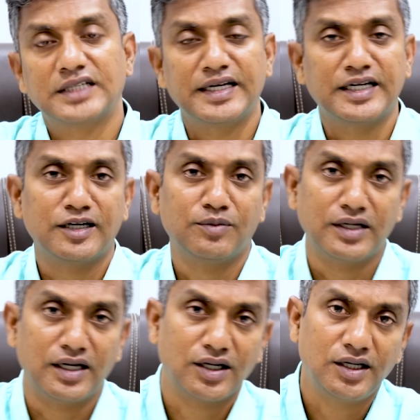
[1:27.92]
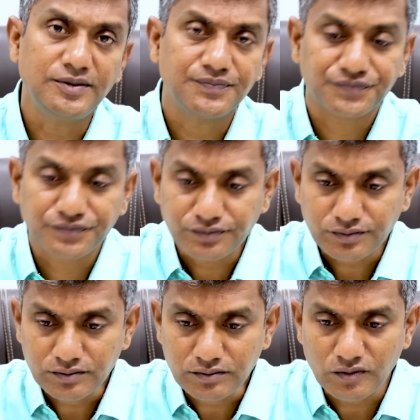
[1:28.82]
சைனா என்ன பண்ணாங்கன்னா
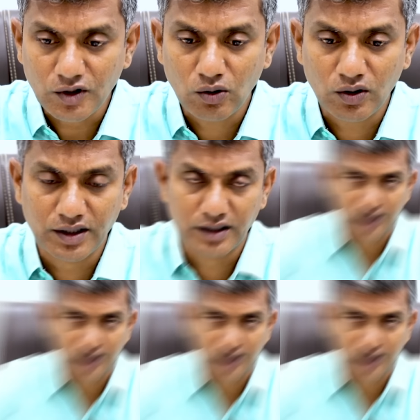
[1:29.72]
ஒரு